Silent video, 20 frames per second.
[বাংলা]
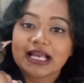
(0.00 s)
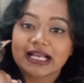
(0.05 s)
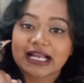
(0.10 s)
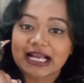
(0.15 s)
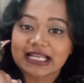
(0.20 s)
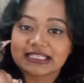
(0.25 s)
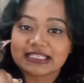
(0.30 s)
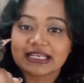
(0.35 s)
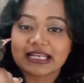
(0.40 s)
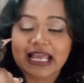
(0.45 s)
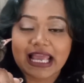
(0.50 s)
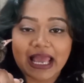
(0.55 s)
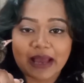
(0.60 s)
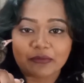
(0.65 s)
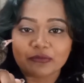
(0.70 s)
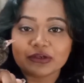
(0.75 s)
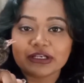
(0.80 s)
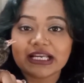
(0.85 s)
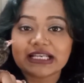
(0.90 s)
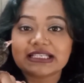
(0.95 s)
গাছের
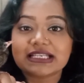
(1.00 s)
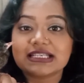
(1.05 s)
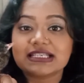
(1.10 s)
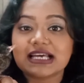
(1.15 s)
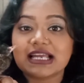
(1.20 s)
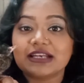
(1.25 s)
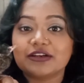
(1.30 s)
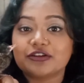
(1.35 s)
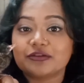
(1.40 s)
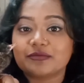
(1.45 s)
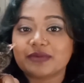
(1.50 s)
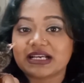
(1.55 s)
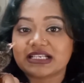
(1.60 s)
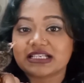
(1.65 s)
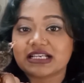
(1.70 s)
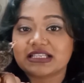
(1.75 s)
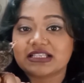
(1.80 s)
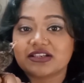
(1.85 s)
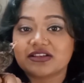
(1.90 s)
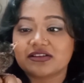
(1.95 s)
এমন একটা ডালে ওর
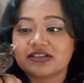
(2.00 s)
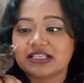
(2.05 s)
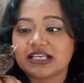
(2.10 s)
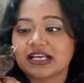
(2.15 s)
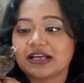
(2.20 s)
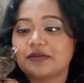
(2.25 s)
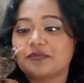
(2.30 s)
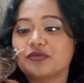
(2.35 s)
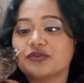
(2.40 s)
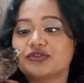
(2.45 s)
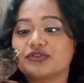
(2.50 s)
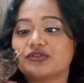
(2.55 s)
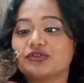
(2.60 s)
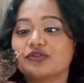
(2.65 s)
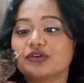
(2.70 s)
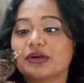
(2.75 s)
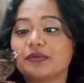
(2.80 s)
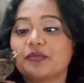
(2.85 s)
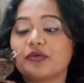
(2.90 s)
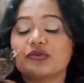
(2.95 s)
বাসা ছিল যেখান পর্যন্ত
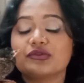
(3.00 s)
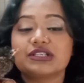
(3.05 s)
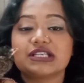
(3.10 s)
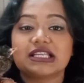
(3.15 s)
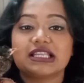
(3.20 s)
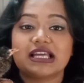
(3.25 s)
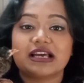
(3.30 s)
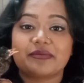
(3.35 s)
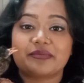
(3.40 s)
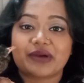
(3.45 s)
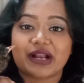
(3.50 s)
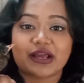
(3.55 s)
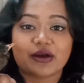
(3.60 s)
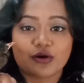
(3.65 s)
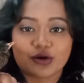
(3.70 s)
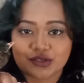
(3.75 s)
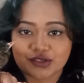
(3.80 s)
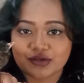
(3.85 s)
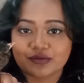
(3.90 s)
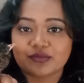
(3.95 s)
ওকে পৌঁছে দেওয়া প্রায়
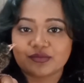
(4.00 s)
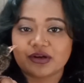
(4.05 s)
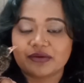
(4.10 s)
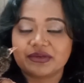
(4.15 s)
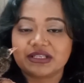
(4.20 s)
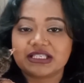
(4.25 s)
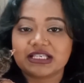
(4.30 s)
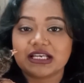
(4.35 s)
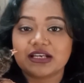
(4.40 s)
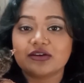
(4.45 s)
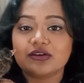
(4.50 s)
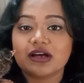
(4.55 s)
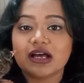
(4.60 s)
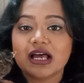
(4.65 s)
অসম্ভবই ছিল